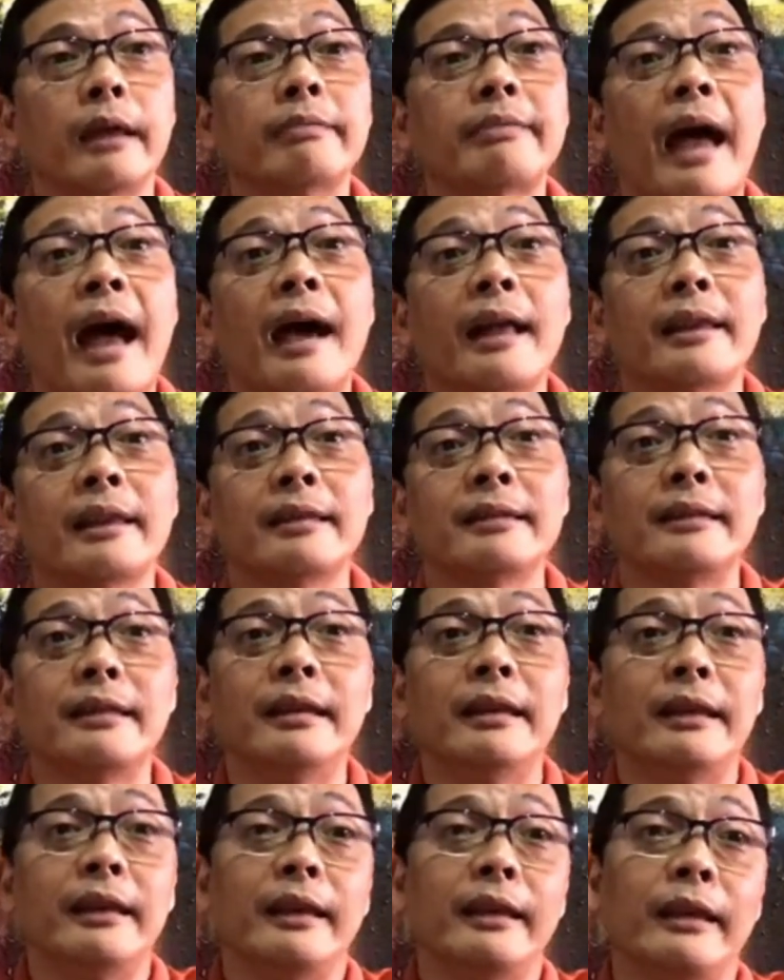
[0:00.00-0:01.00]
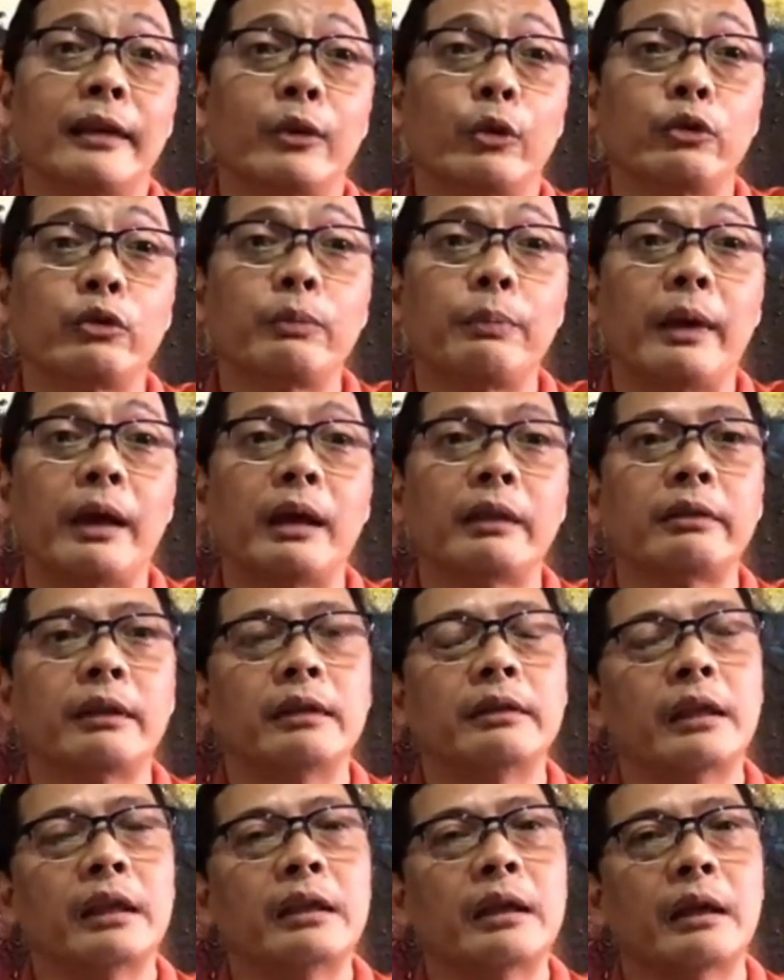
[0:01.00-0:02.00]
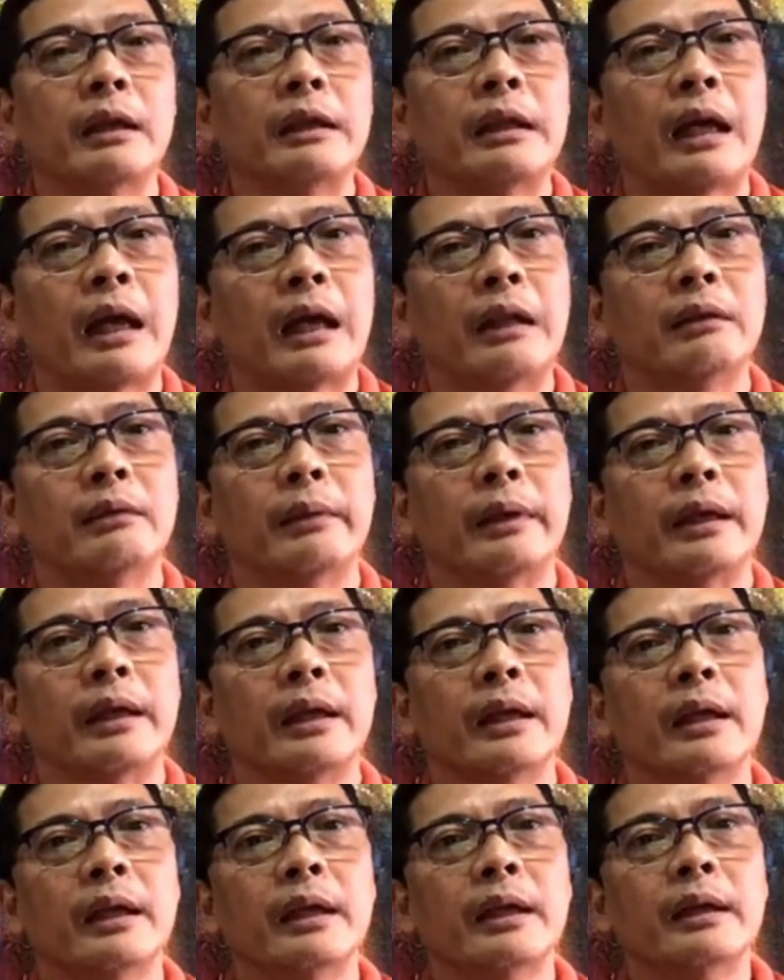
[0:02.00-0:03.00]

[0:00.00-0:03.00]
naging takles. Oo oh, nga po. Hindi niya inaano eh.